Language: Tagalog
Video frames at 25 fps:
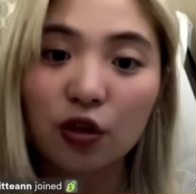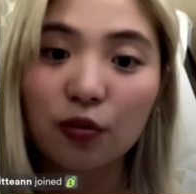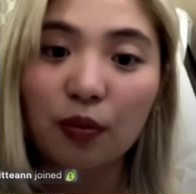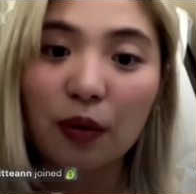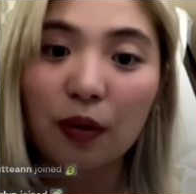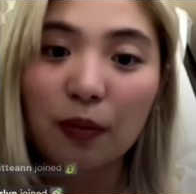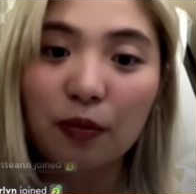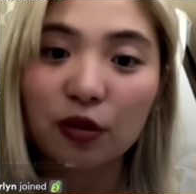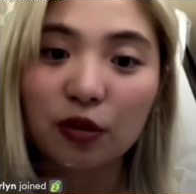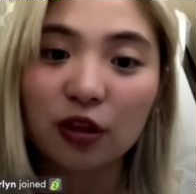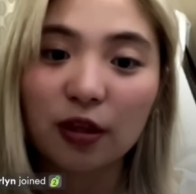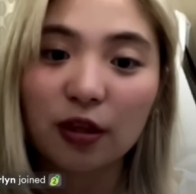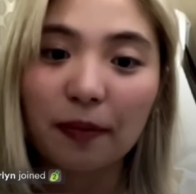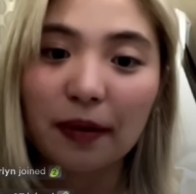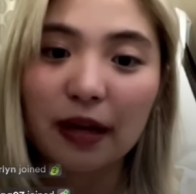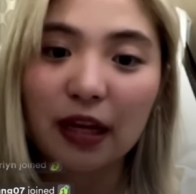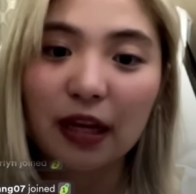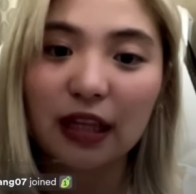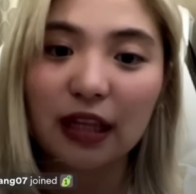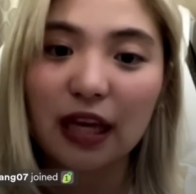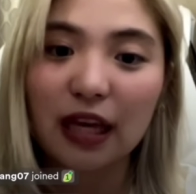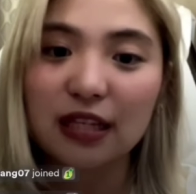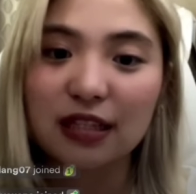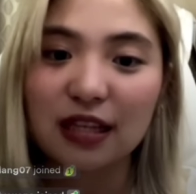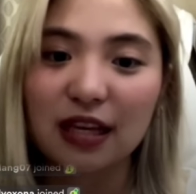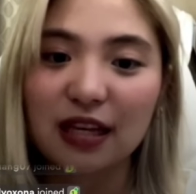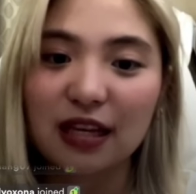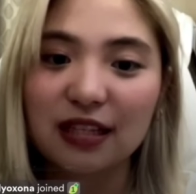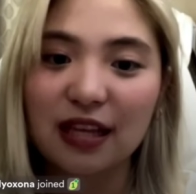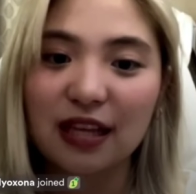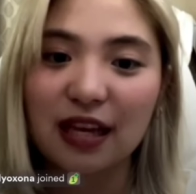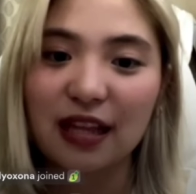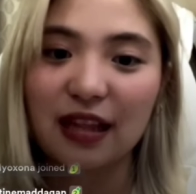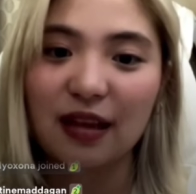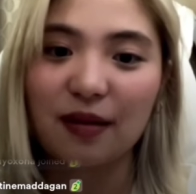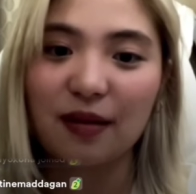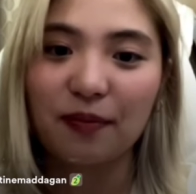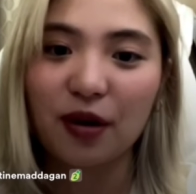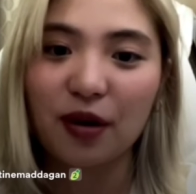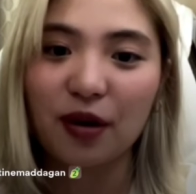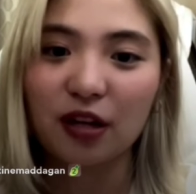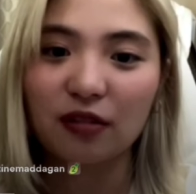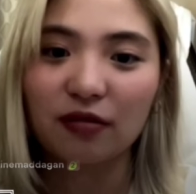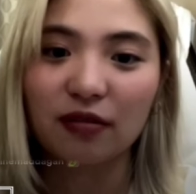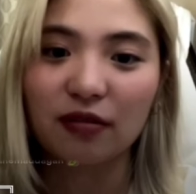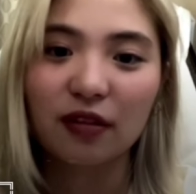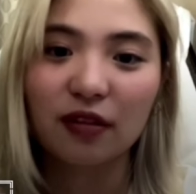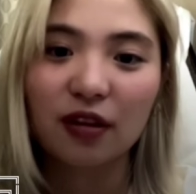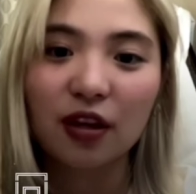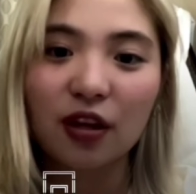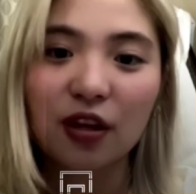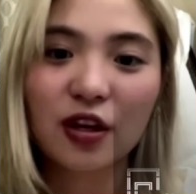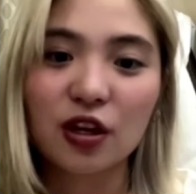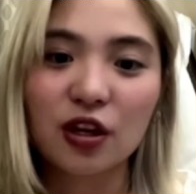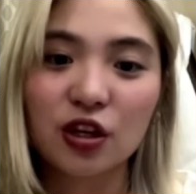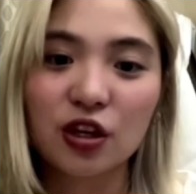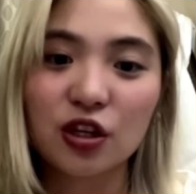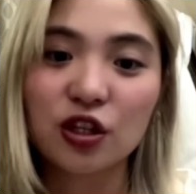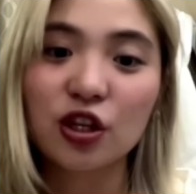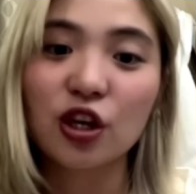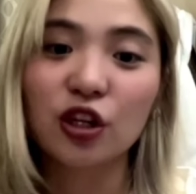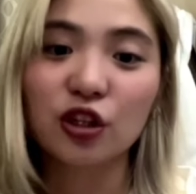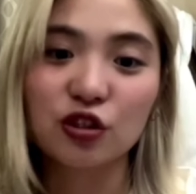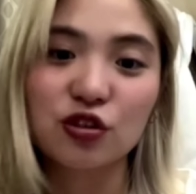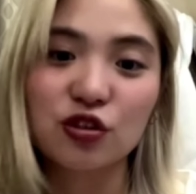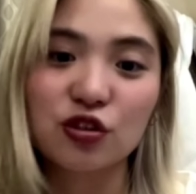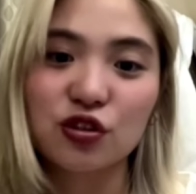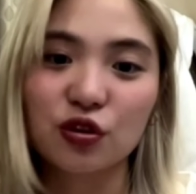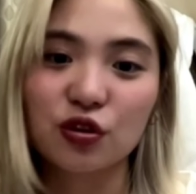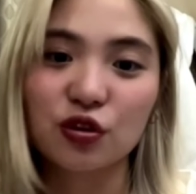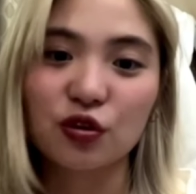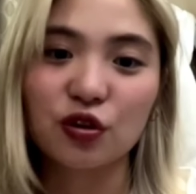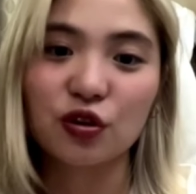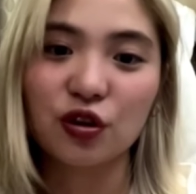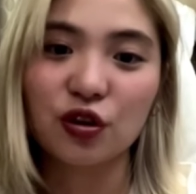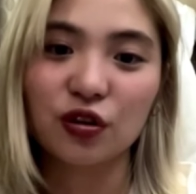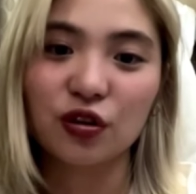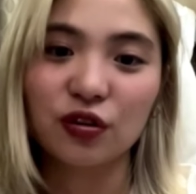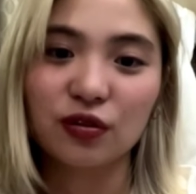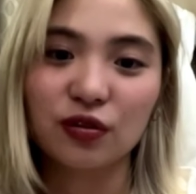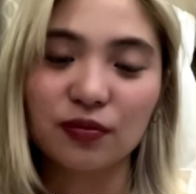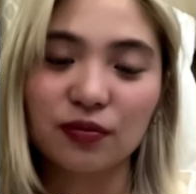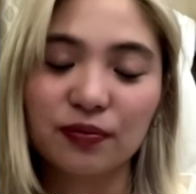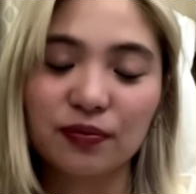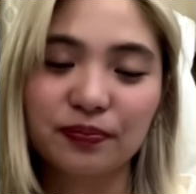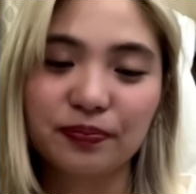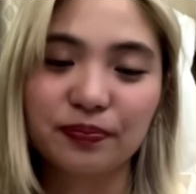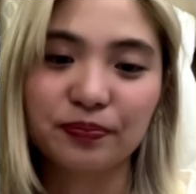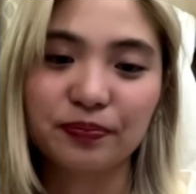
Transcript: Yung papunta pa lang tayo sa exciting part. Yun, gusto ko yun.